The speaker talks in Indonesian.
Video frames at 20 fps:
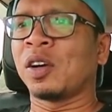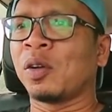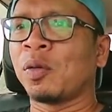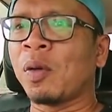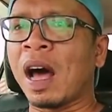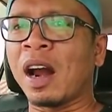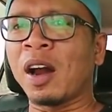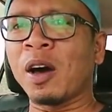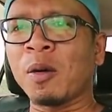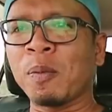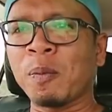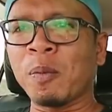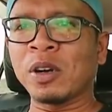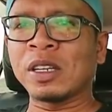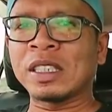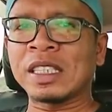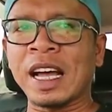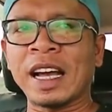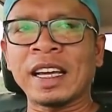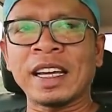walaupun
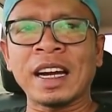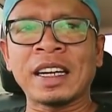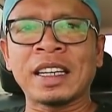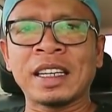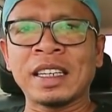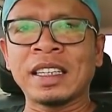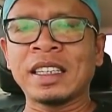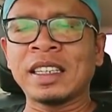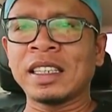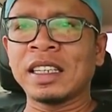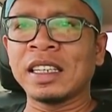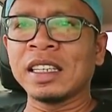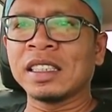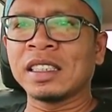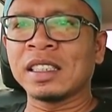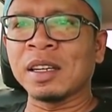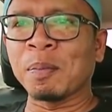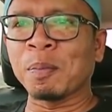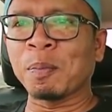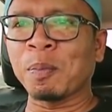saya
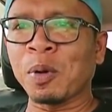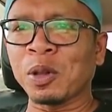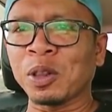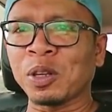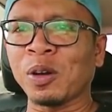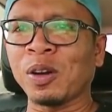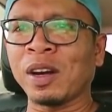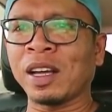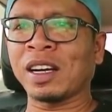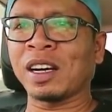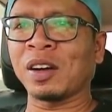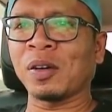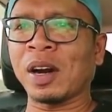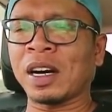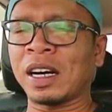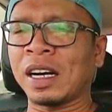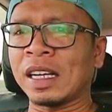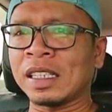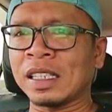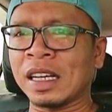dijemput oleh
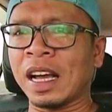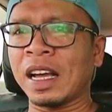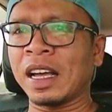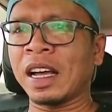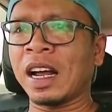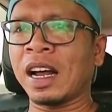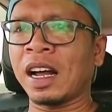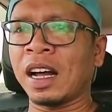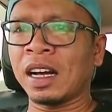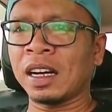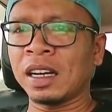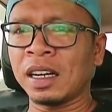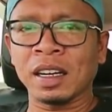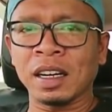keluarga saya